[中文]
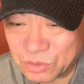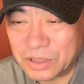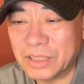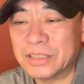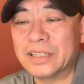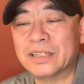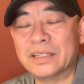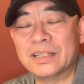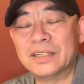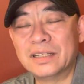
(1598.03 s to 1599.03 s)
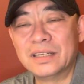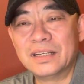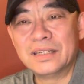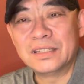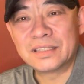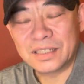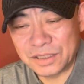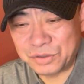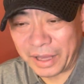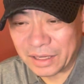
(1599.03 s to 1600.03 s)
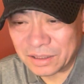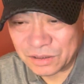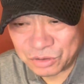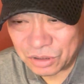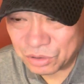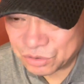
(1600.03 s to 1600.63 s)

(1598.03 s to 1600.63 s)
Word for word: 克的这个。歌剧改革最后